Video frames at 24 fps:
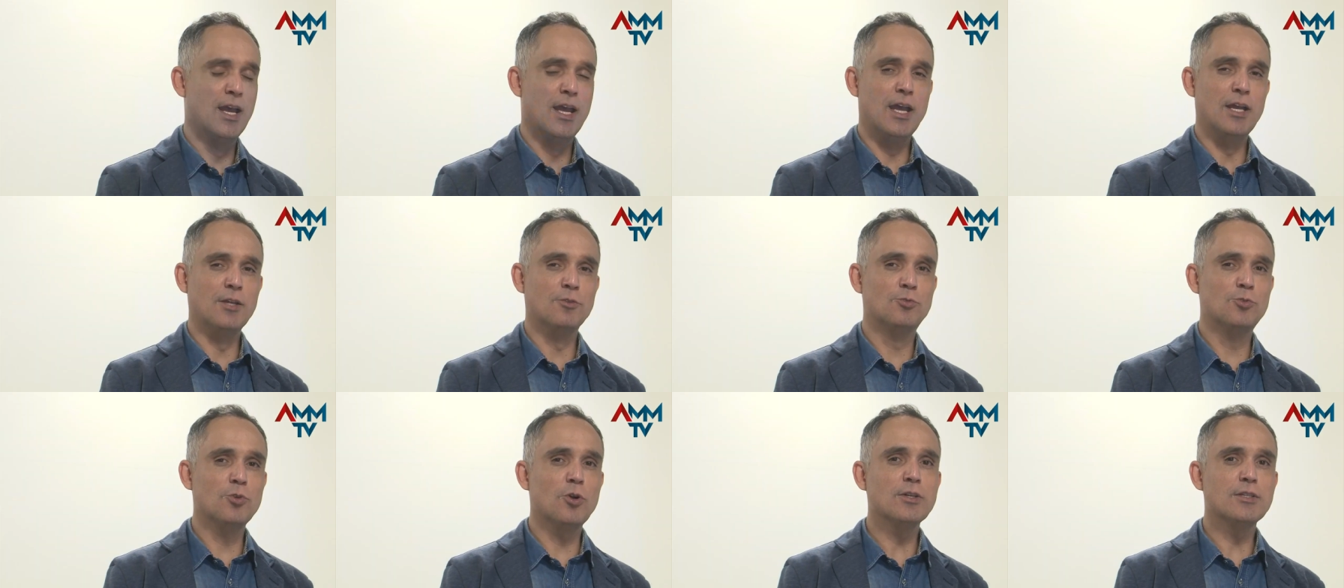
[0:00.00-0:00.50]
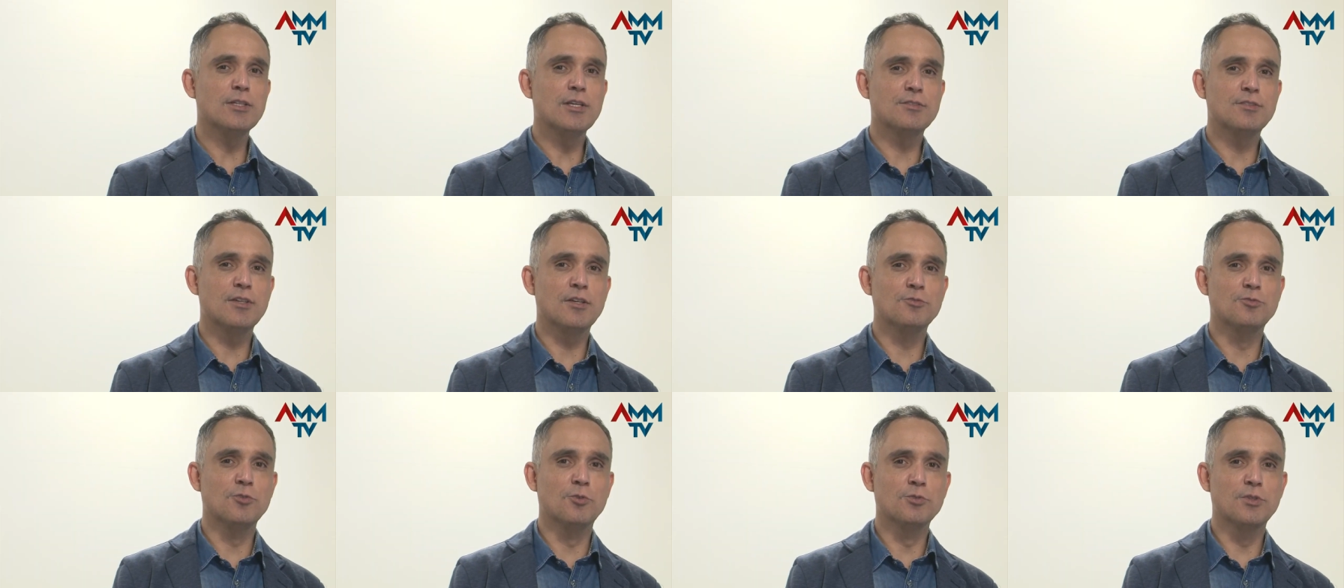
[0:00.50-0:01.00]
Em todas
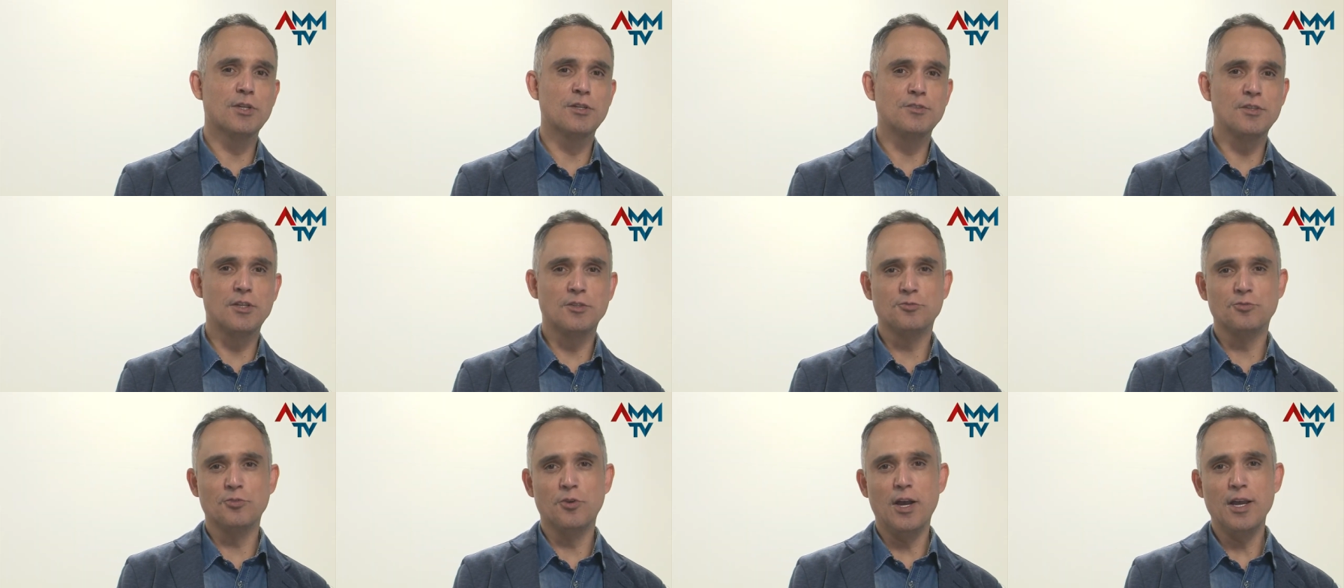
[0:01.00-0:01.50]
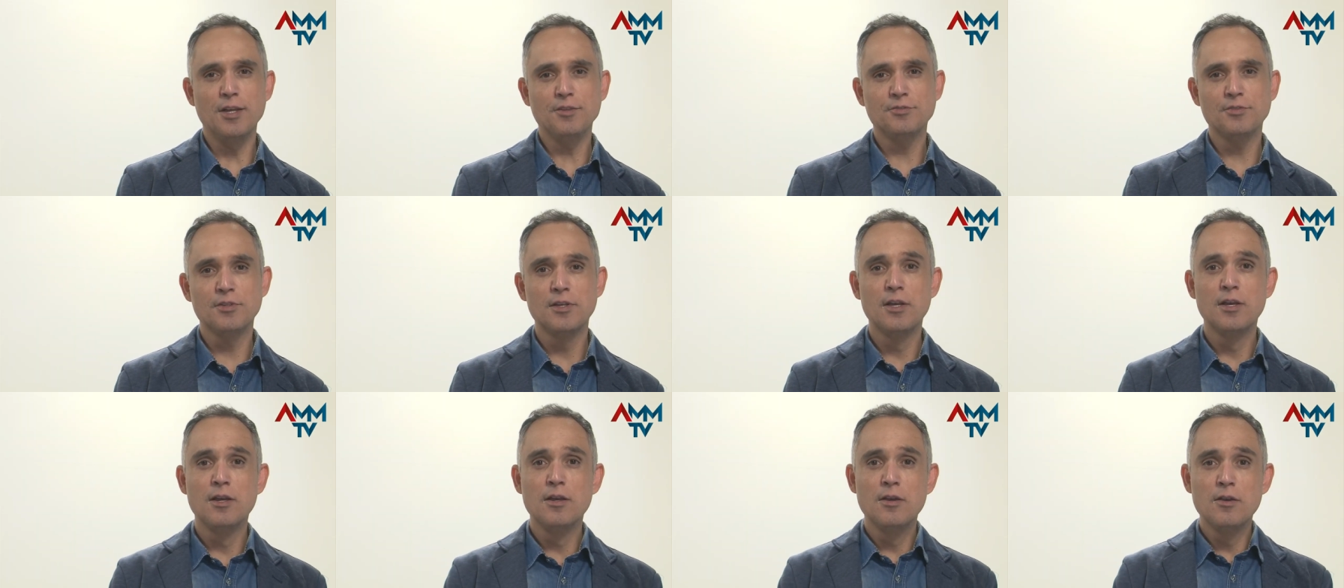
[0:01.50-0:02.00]
as outras
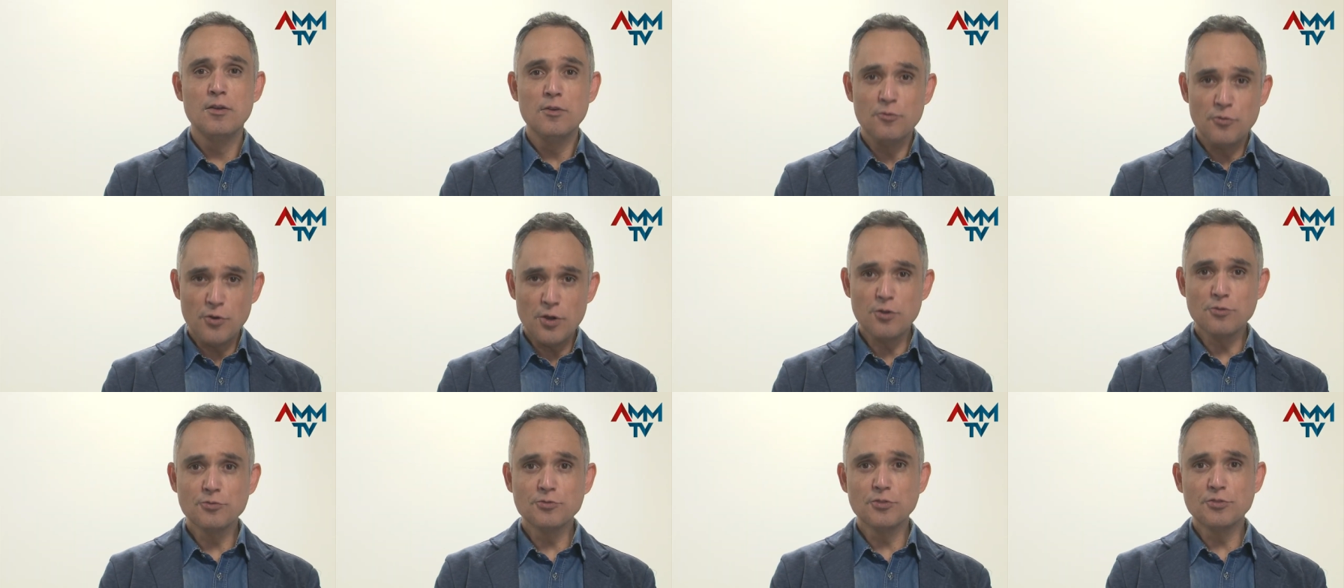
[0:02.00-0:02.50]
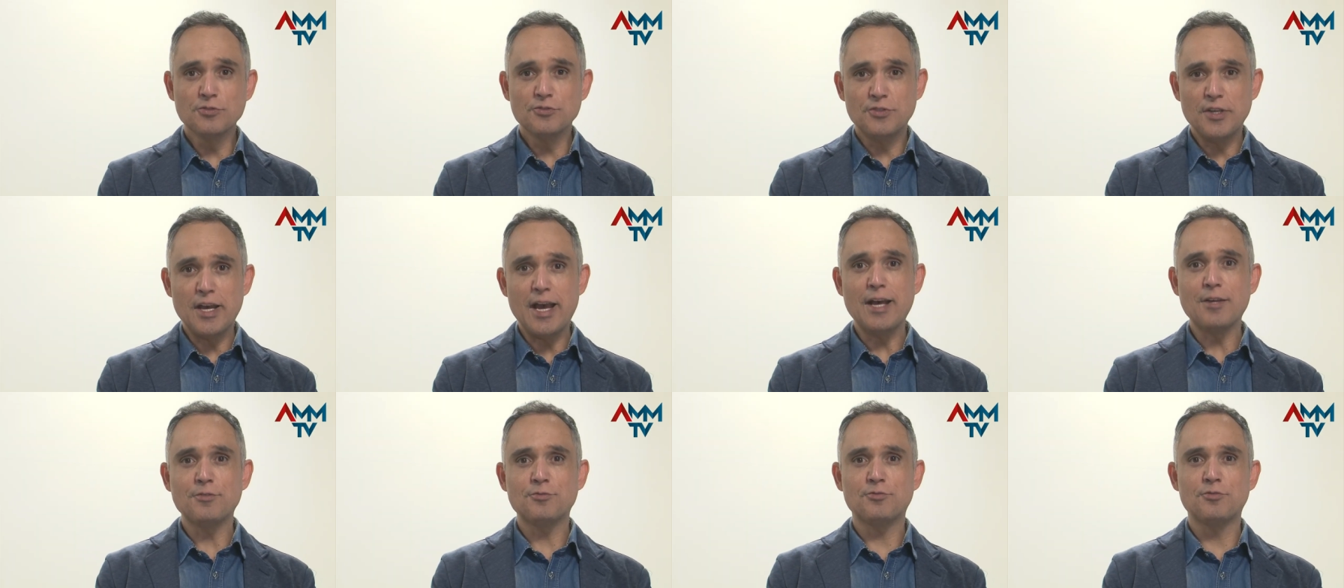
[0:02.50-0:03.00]
edições, foi um
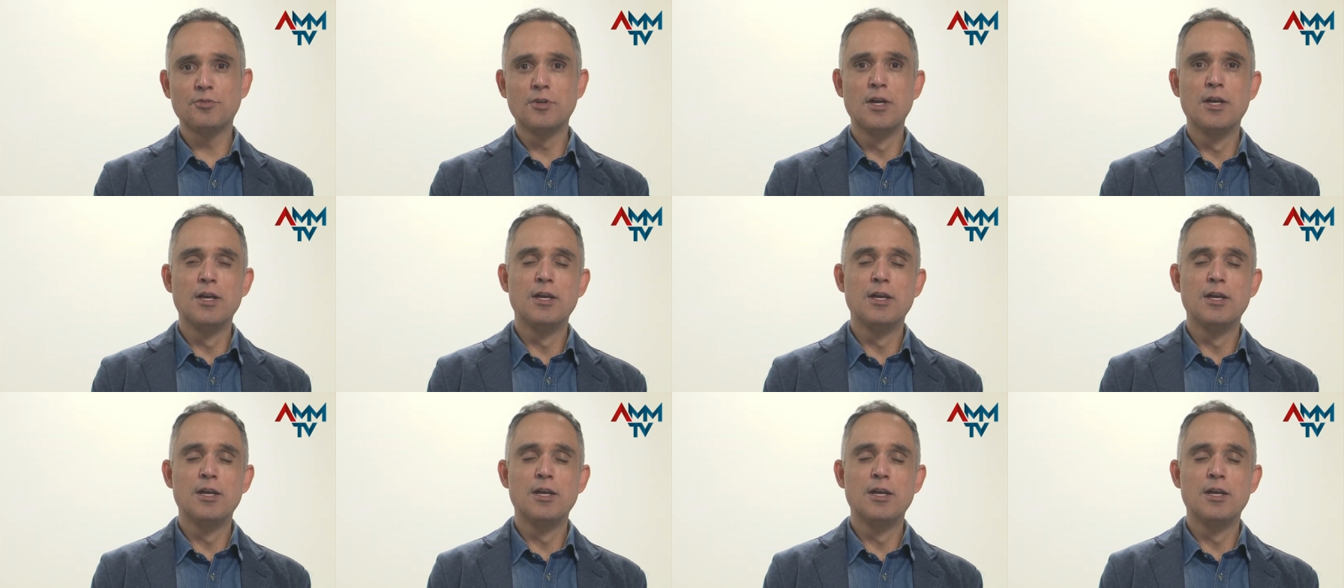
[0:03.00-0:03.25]
sucesso.